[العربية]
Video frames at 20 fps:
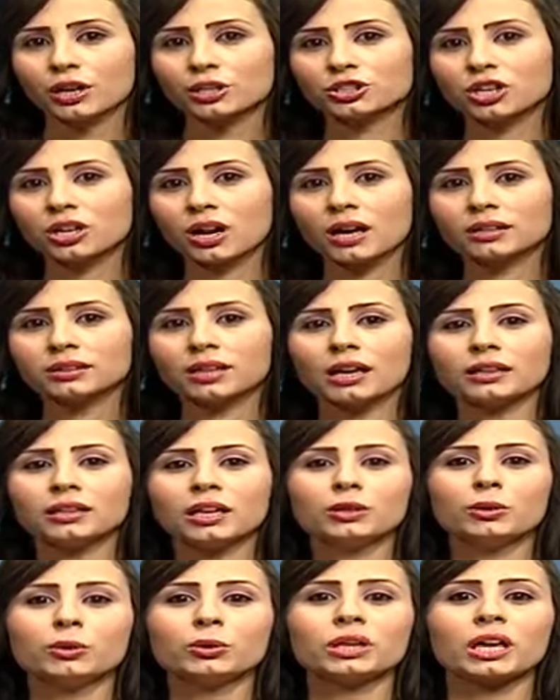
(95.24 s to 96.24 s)
شرعت
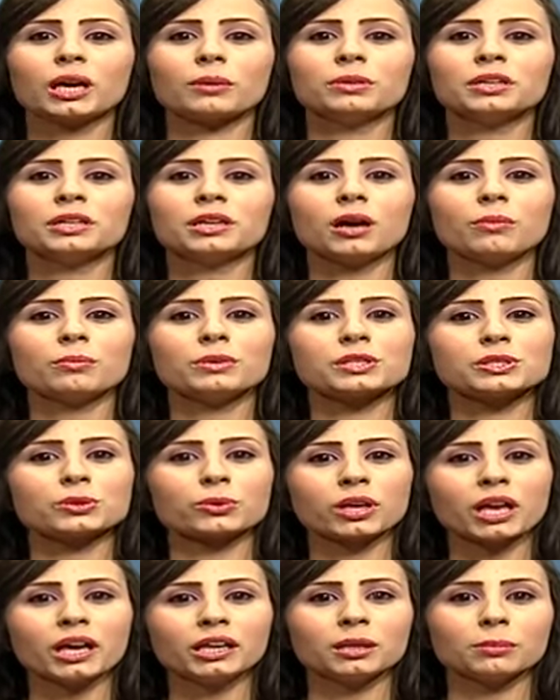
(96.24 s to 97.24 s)
أعداد كبيرة من
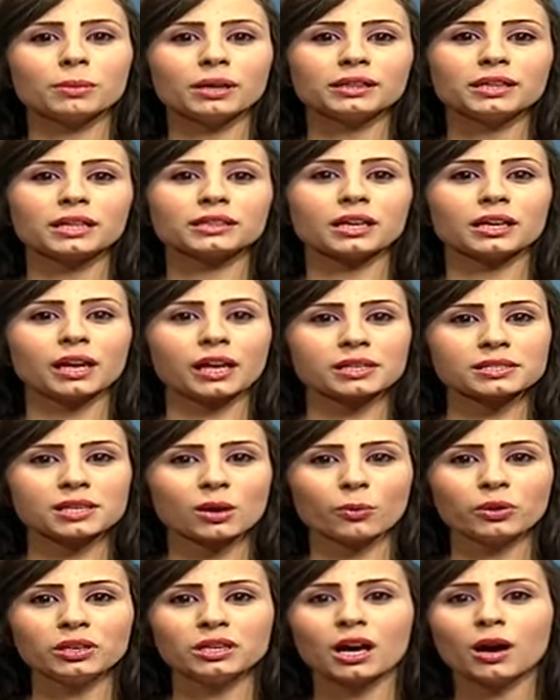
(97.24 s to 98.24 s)
سكان بلدة
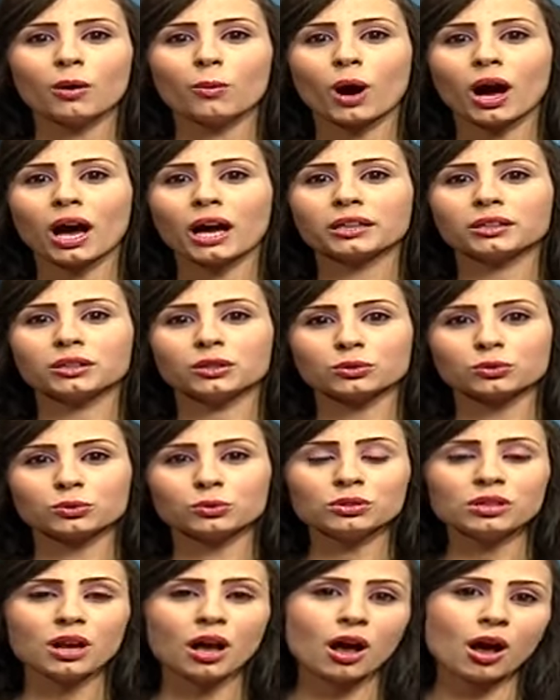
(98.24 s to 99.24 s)
العيسوية وحي
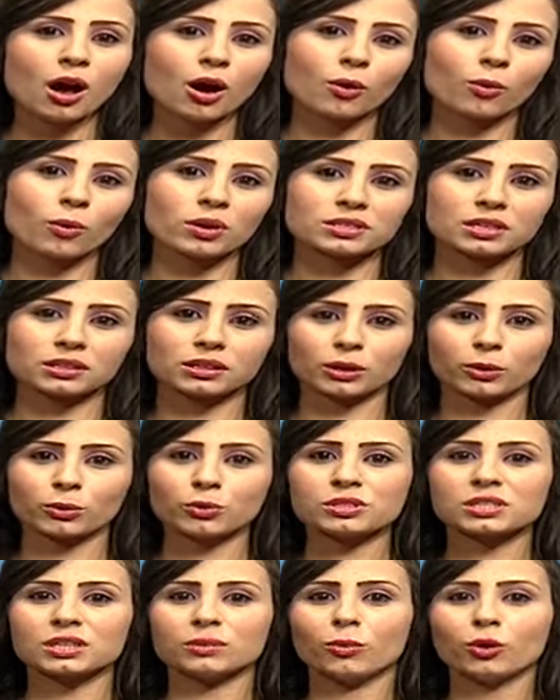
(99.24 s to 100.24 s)
الطور وسط
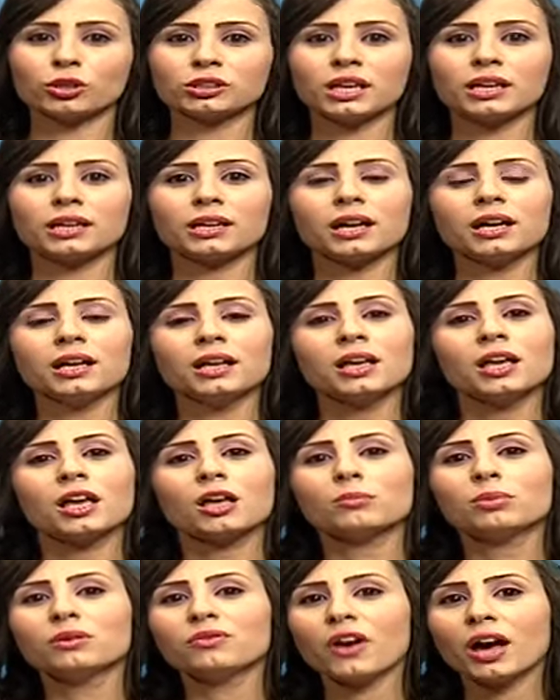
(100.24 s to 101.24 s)
القدس المحتلة
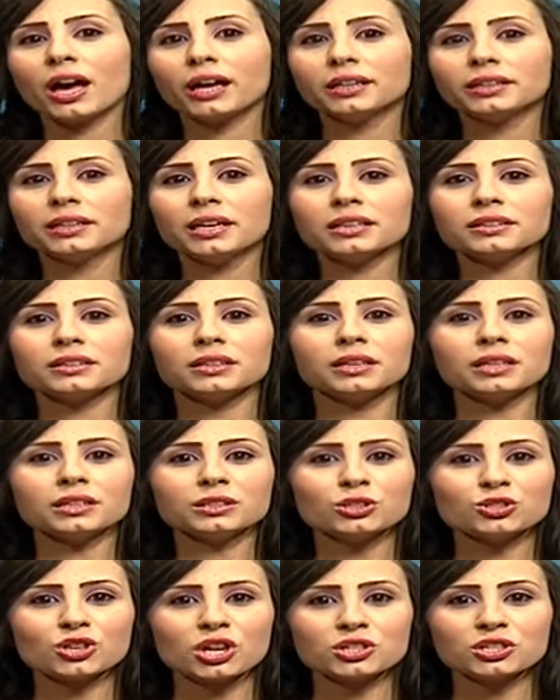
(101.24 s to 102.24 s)
بفعاليات
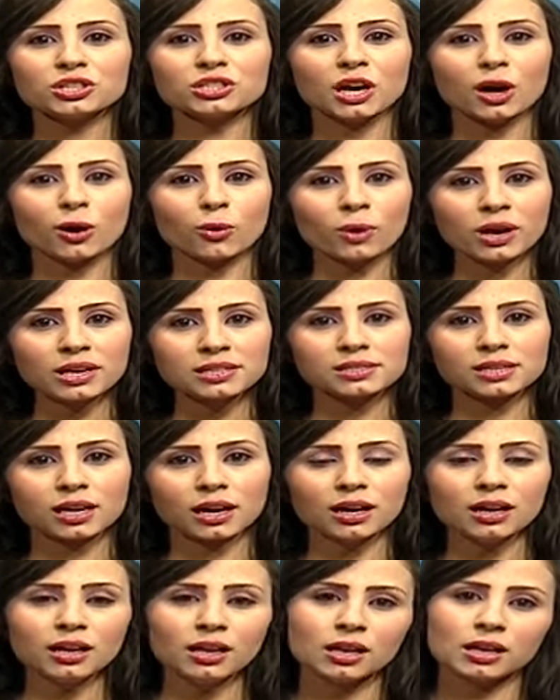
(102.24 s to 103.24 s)
احتجاجية
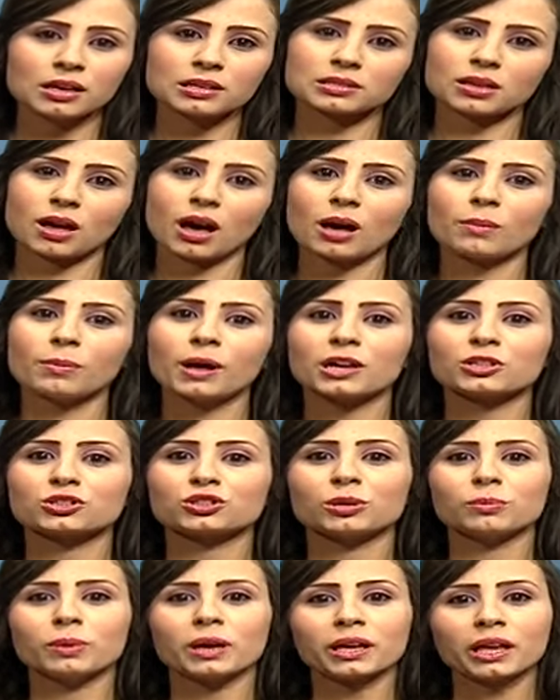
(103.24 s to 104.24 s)
واسعة صاحبها
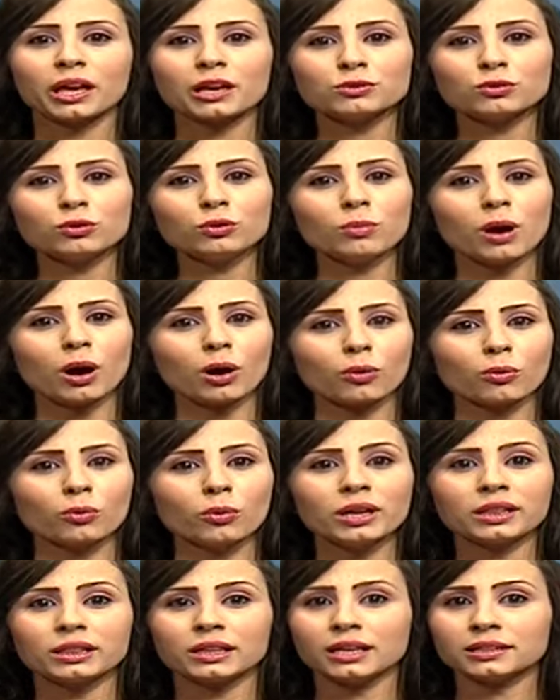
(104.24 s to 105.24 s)
اشتباكات مع
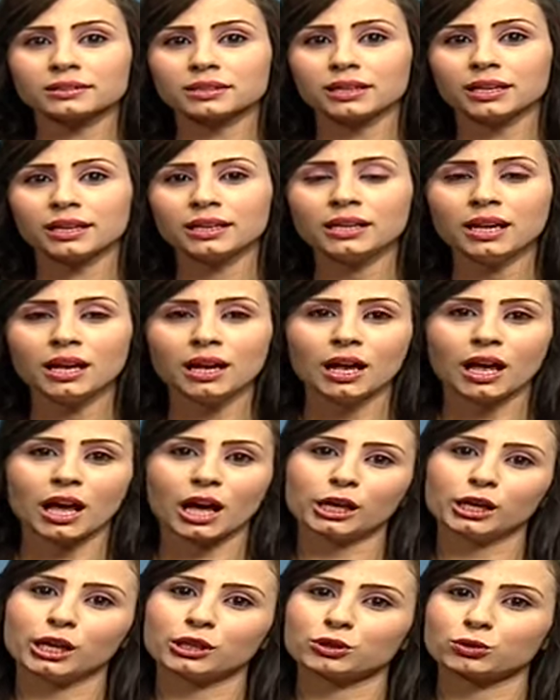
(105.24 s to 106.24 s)
قوات الاحتلال
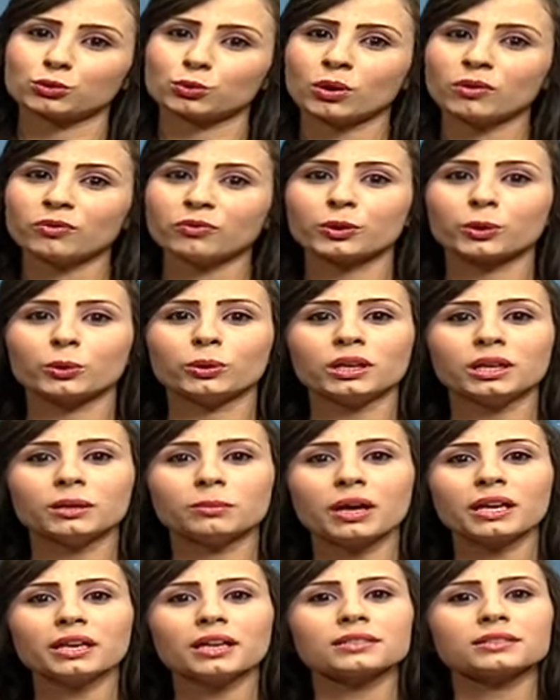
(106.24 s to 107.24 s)
التي توفر
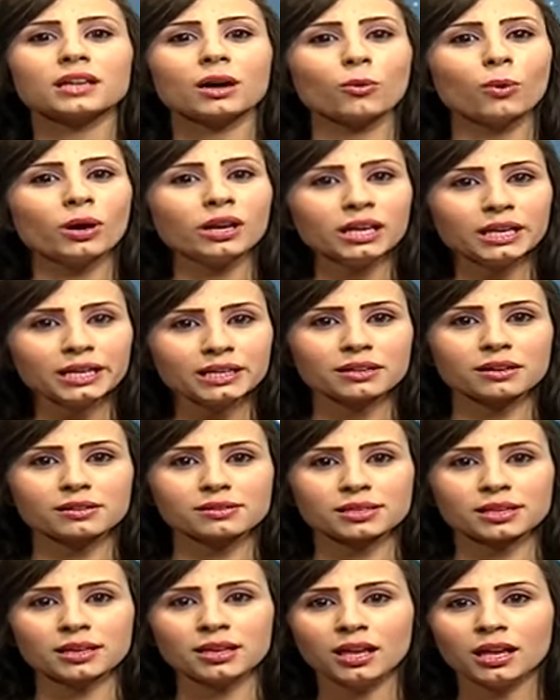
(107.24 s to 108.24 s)
الحماية
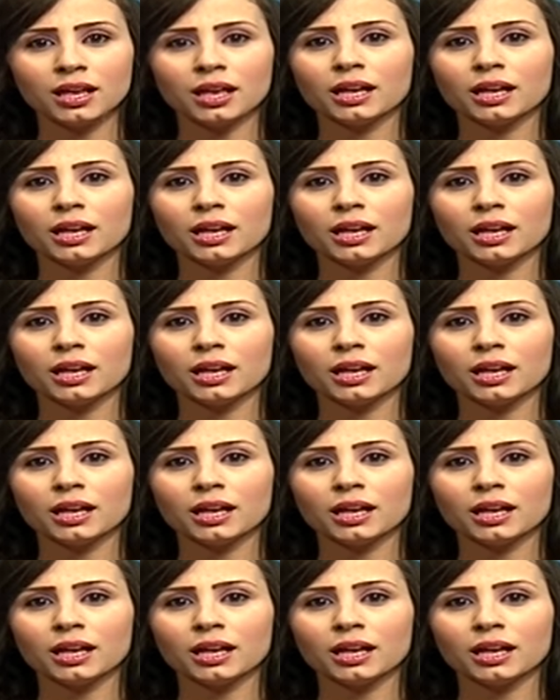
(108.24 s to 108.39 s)
والحراسة